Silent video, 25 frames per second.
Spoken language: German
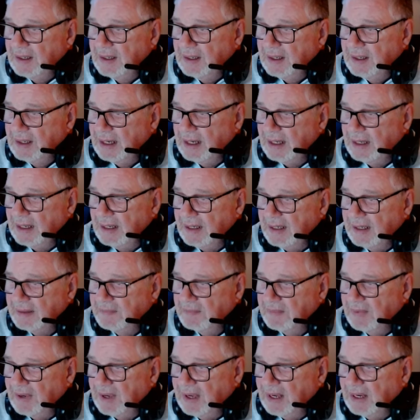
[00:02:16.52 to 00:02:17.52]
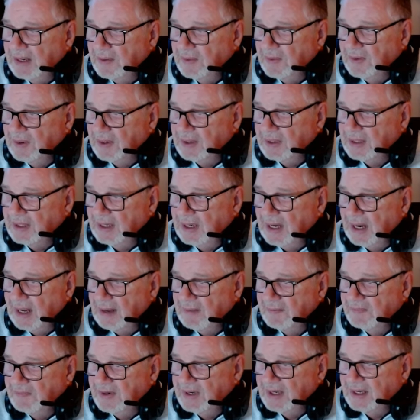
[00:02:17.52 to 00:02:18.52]
in diesen beiden Ordnern
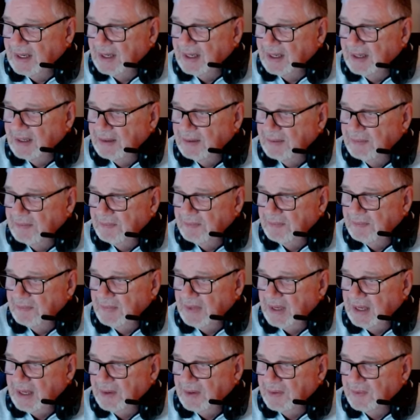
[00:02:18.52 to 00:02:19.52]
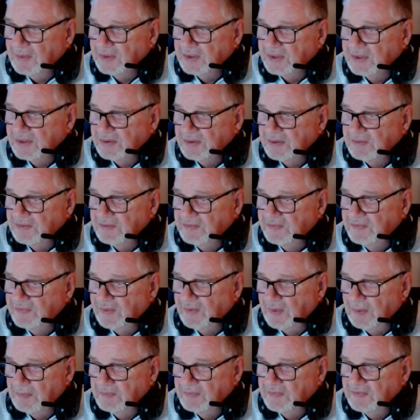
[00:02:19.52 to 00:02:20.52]
haben wir minus
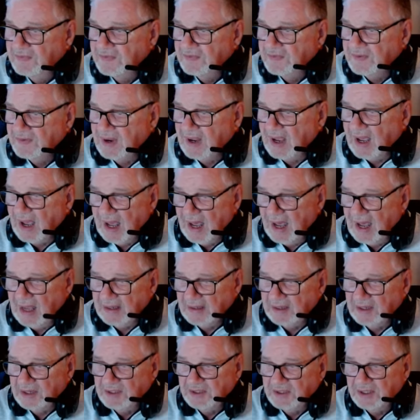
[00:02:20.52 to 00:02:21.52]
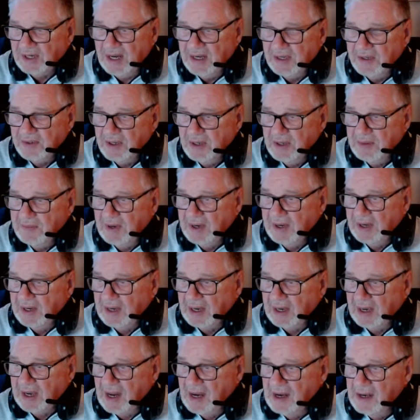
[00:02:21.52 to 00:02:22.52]
5 Grad. Das scheint so immer
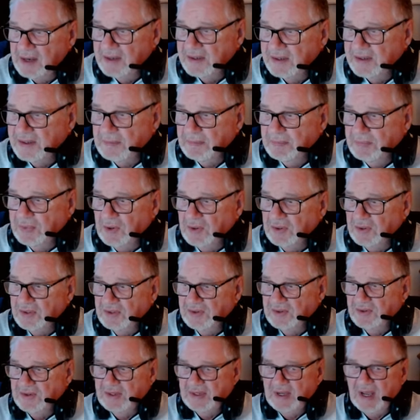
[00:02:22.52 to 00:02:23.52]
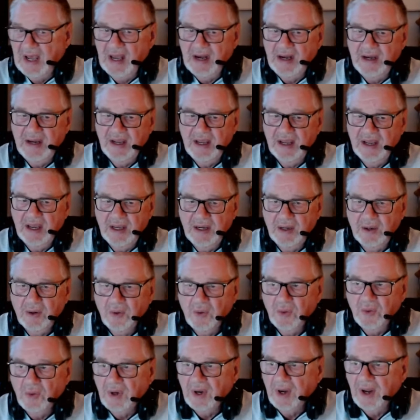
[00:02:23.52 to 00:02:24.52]
der kälteste Punkt zu sein hier in
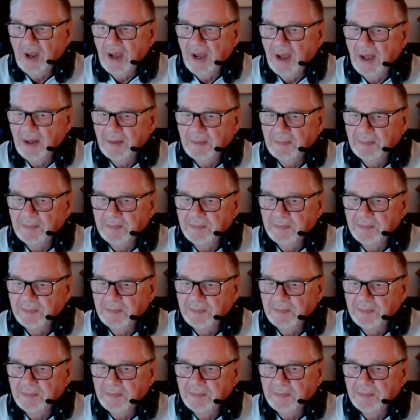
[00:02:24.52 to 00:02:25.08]
Ungarn.